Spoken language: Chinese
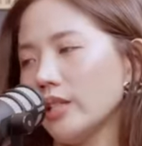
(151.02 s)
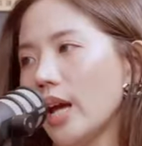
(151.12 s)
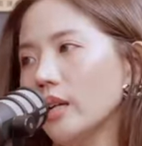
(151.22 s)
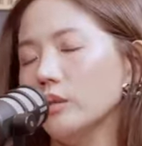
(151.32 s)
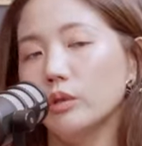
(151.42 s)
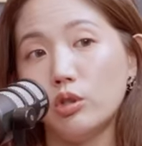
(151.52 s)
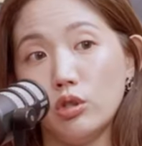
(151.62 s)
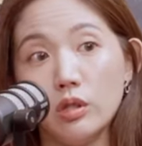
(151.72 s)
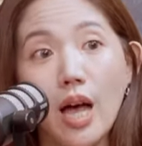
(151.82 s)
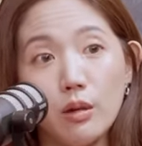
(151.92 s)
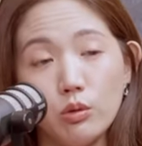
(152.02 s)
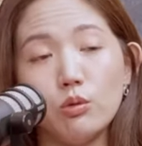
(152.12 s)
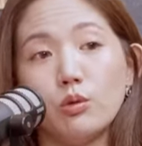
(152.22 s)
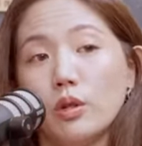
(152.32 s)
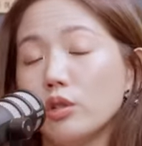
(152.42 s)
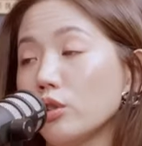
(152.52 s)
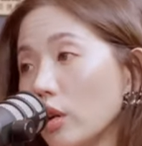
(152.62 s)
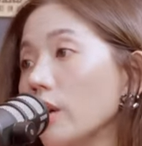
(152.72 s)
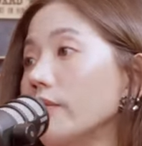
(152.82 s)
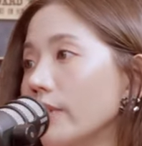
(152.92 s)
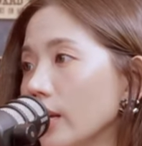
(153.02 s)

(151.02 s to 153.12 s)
张，我只考数学十二分。